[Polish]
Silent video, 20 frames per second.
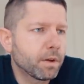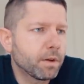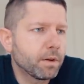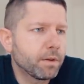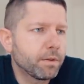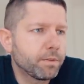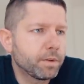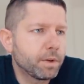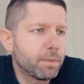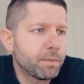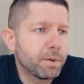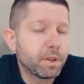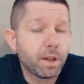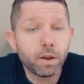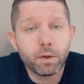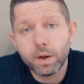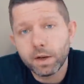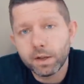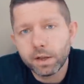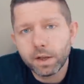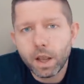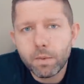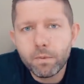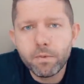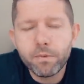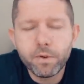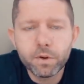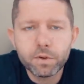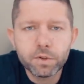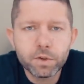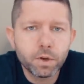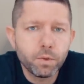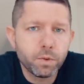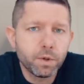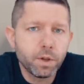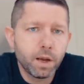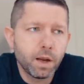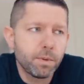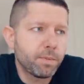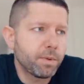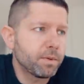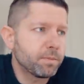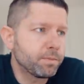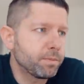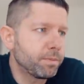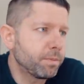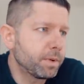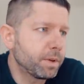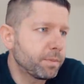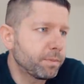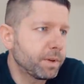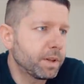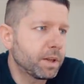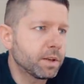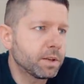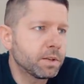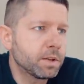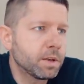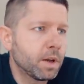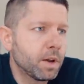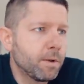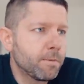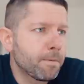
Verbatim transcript: e, w tym pytaniu, ale tak jak mówię, o szczegóły najlepiej pytać